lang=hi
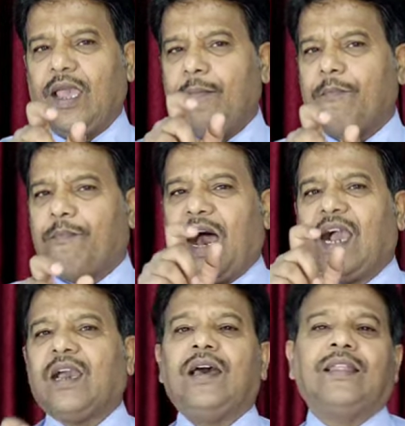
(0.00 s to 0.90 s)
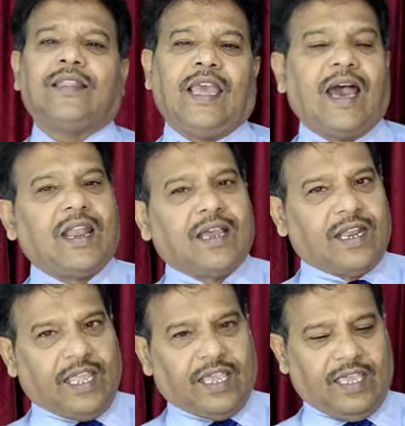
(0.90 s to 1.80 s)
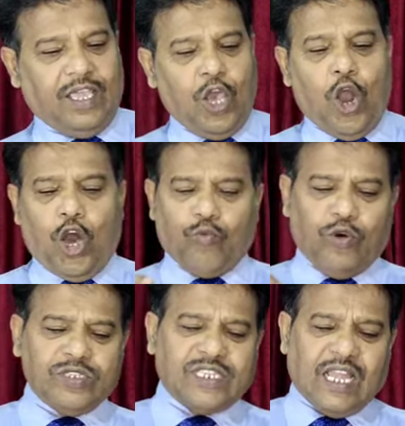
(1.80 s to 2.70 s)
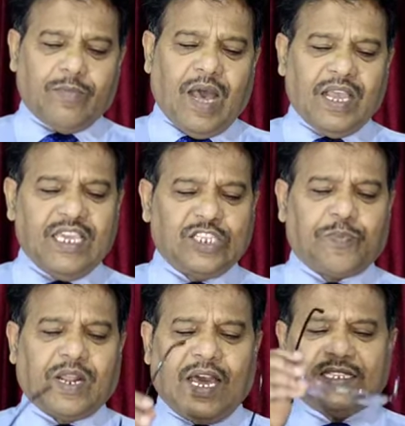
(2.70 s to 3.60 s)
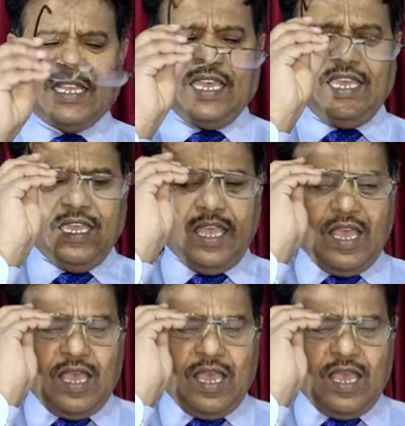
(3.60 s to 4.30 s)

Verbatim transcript: जो है भाग तैयार करे हैं और वो सात भाग इस प्रकार से हैं